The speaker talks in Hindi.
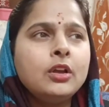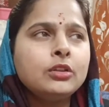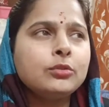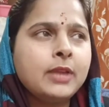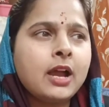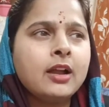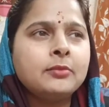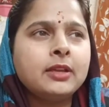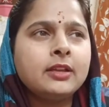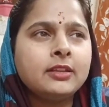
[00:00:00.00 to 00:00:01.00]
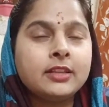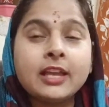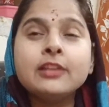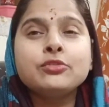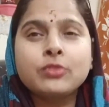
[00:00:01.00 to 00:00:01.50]
तो बिहार में
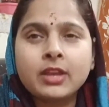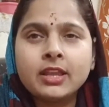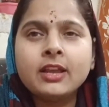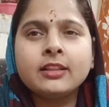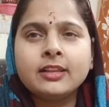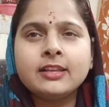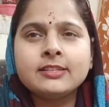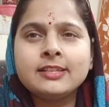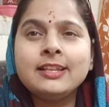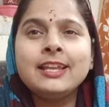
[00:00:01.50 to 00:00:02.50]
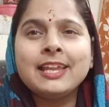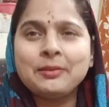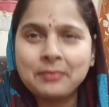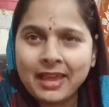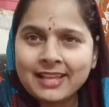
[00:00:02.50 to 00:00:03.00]
दही चूड़ा ही खाते हैं इस दिन
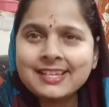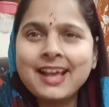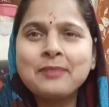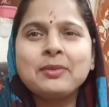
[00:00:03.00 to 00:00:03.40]
लेकिन मैं जहाँ